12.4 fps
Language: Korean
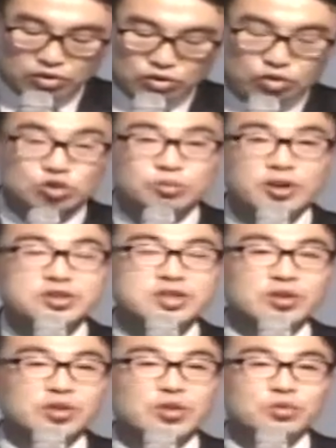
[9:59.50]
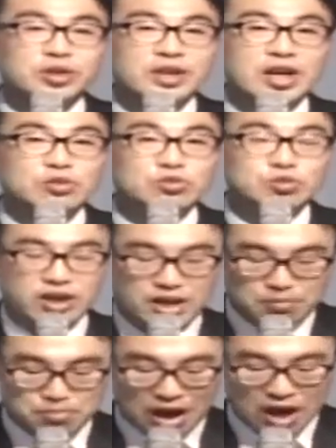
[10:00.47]
두 번째로 우리
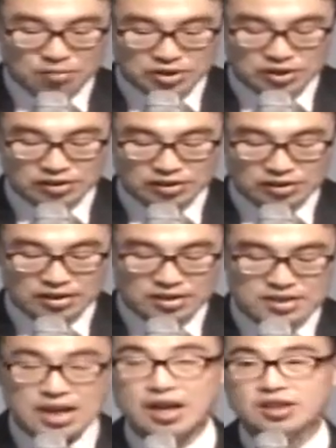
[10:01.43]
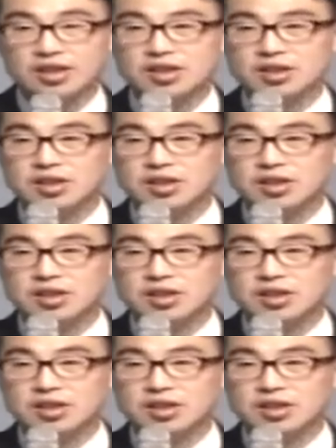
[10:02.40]
예수의 마음은 자기